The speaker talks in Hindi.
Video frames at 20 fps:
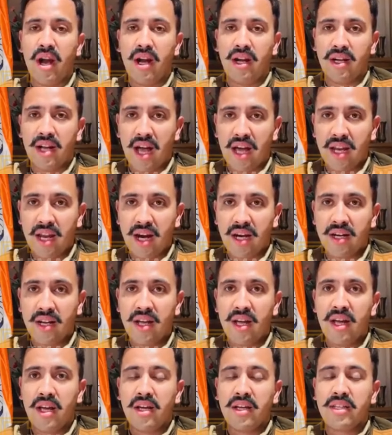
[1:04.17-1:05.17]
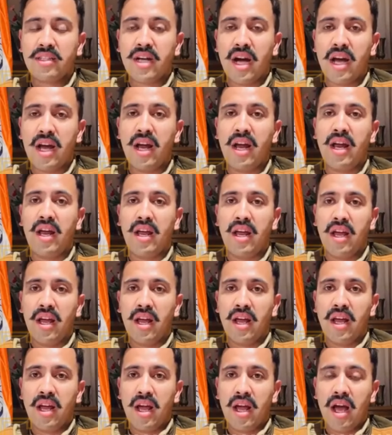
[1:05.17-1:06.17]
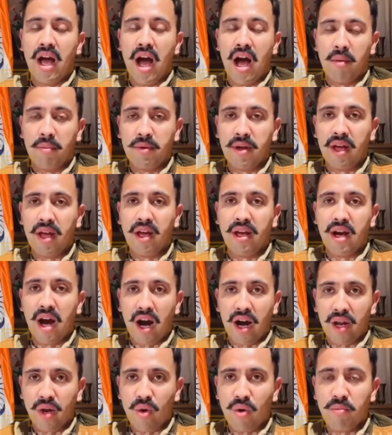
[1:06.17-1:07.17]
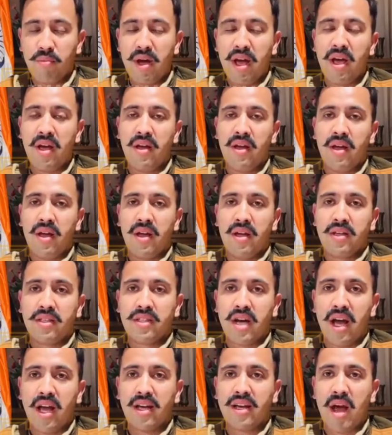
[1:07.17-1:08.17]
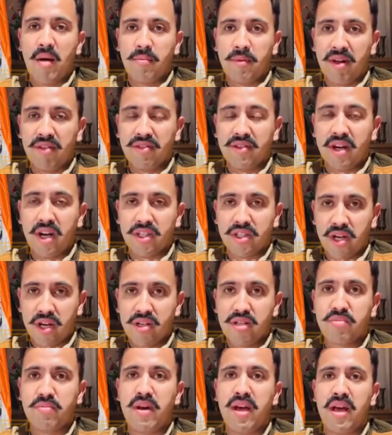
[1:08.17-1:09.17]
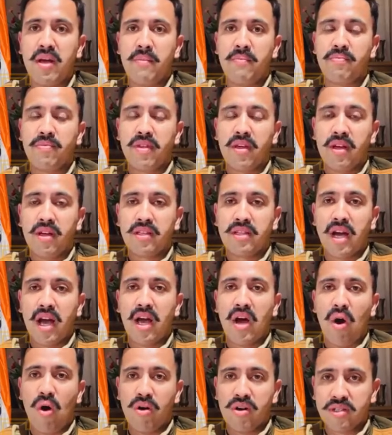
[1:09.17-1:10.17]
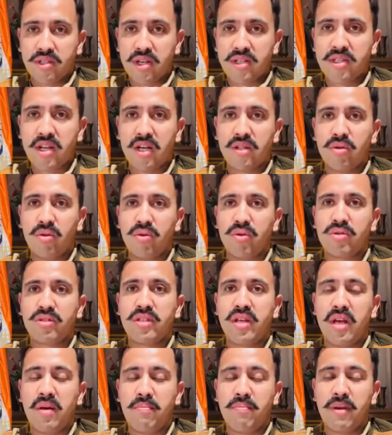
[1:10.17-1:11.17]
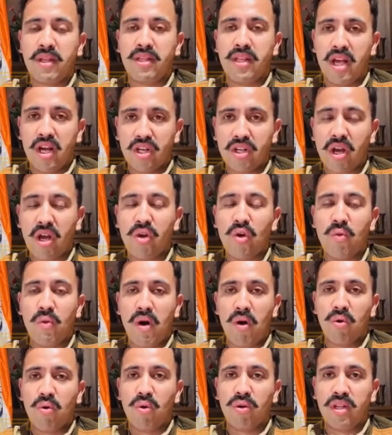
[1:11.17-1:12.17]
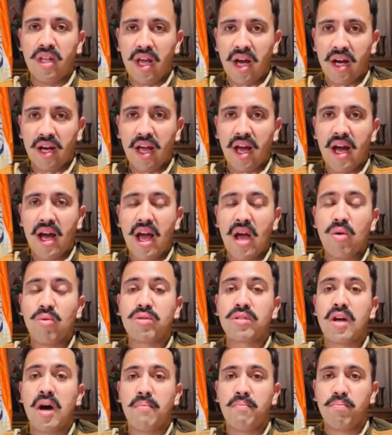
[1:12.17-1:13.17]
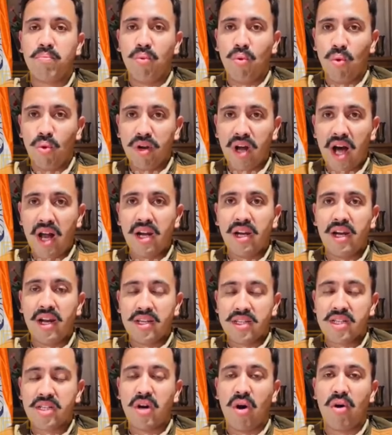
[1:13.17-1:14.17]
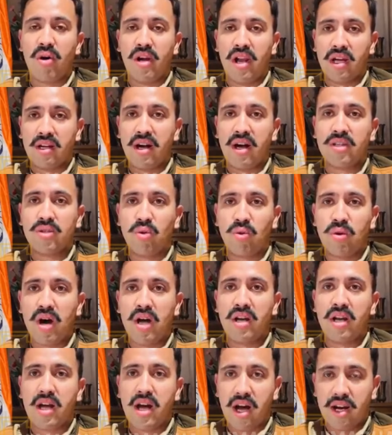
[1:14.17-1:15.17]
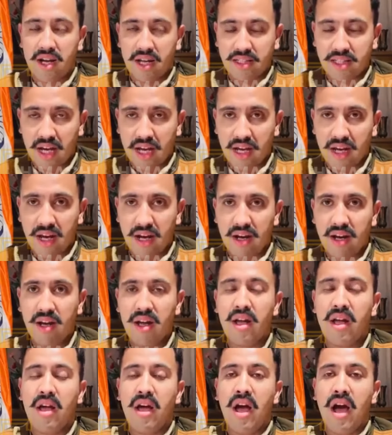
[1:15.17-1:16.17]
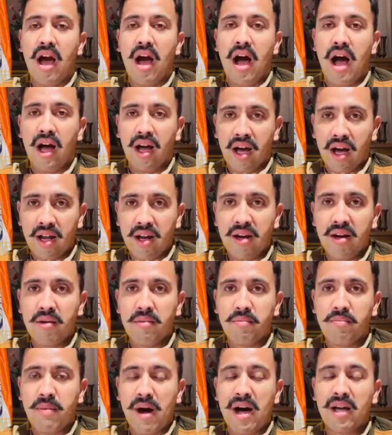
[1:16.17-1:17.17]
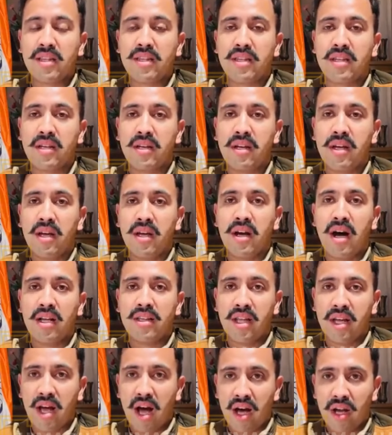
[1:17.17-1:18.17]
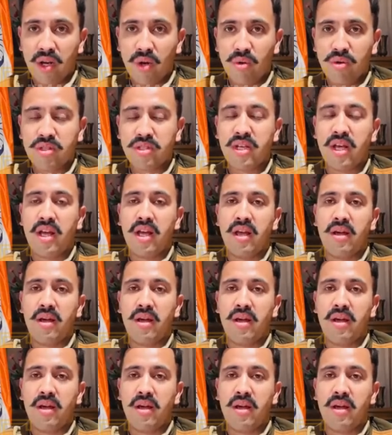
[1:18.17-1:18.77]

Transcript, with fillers: इनडायरेक्ट चाहे आपके गाड़ियों में चाहे कैप्टिव क्रशर्स में चाहे और संसाधनों से प्रदेश के युवाओं को दिया गया है उसका पूरा लिस्ट और लेखा जोखा निकाला जाएगा अगर बात अधिकारियों से